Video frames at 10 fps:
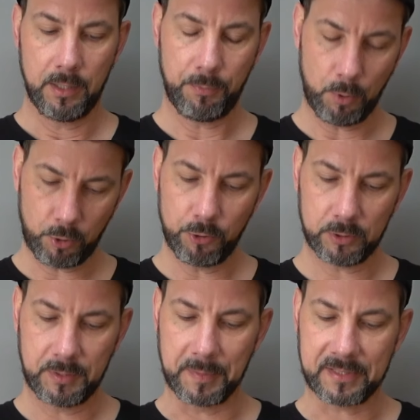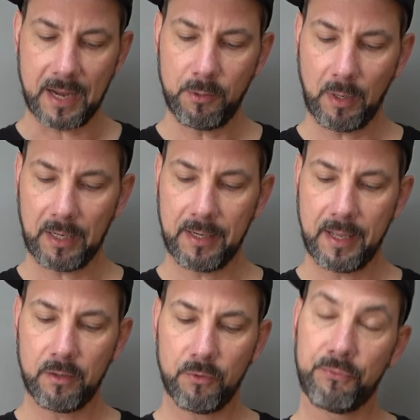Ich wollte euch noch die Bezeichnung
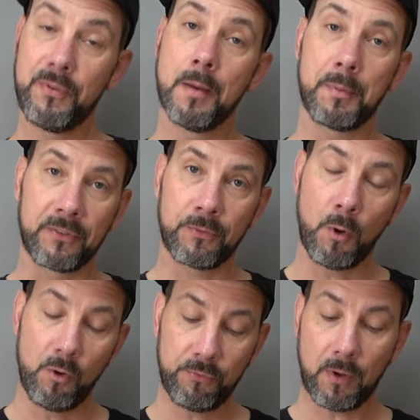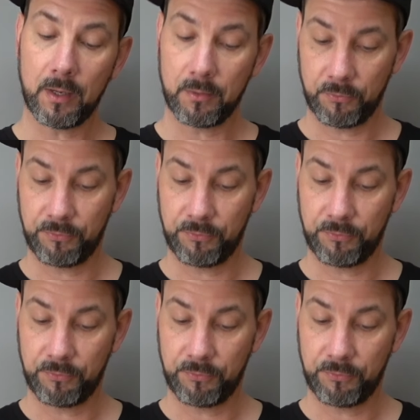erklären. 4 bis 12-fach,